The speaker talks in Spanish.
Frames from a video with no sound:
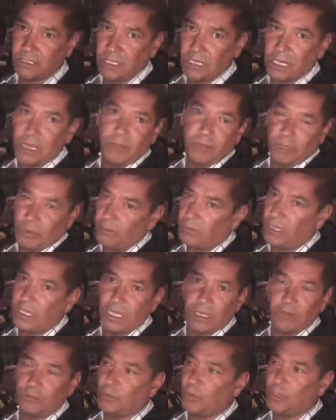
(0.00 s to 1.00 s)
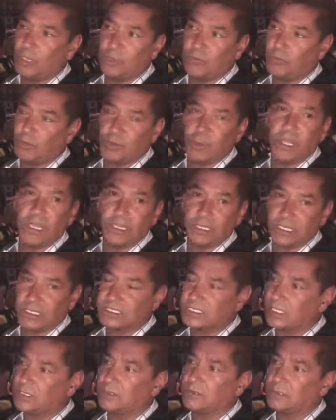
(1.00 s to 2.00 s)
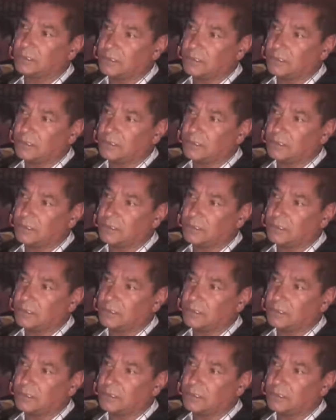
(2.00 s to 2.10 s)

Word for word: El camión fue muy imprudente el señor.